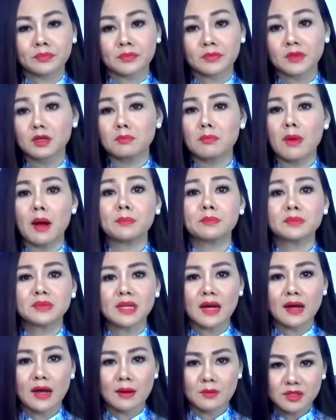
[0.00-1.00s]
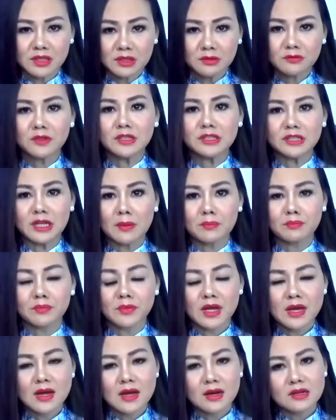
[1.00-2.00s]
Nước mắm tăng 29%,
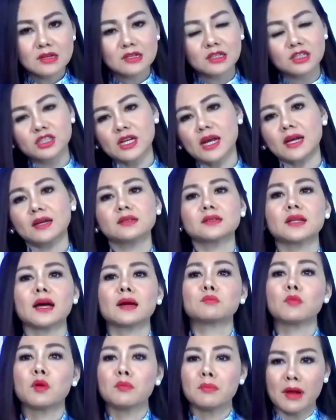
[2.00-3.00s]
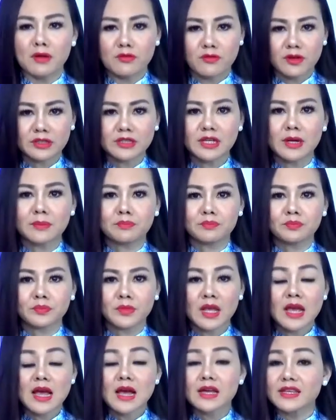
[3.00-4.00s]
đường trắng tăng 47%.
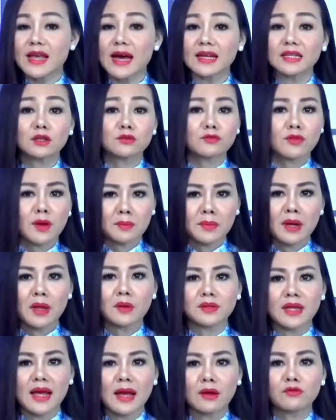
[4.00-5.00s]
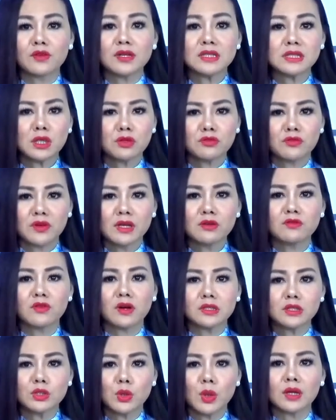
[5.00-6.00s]
Giá thực phẩm leo thang vì chi phí
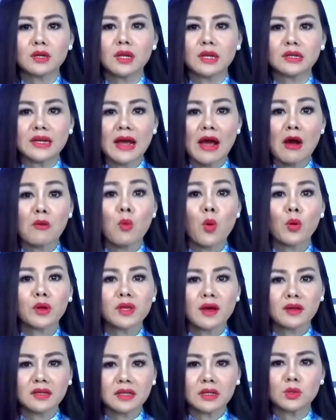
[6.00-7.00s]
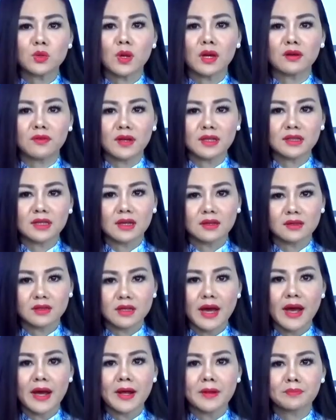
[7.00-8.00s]
vận chuyển lên cao buộc giới kinh doanh phải tăng
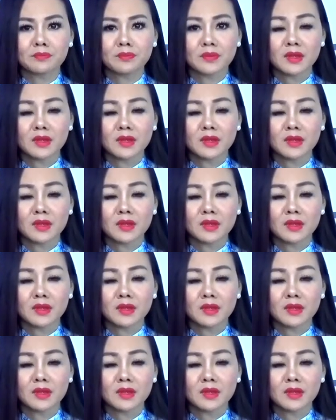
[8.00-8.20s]
giá.